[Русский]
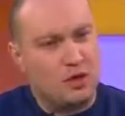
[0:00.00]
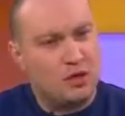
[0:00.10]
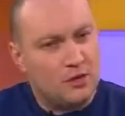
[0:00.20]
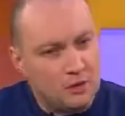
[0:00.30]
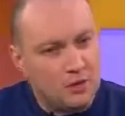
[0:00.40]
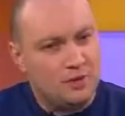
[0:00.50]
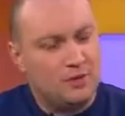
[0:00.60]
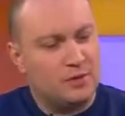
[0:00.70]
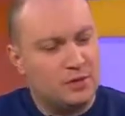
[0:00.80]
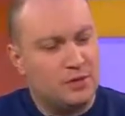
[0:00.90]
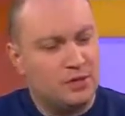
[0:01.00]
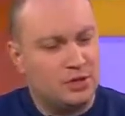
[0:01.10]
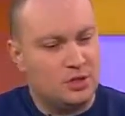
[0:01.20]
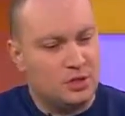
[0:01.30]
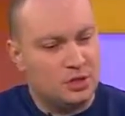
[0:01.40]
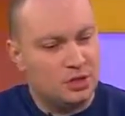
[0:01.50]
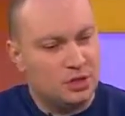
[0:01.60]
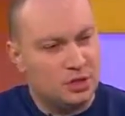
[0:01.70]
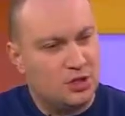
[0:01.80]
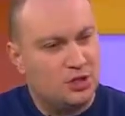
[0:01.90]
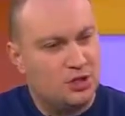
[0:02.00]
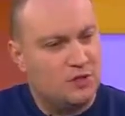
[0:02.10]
июня 2014 Минске,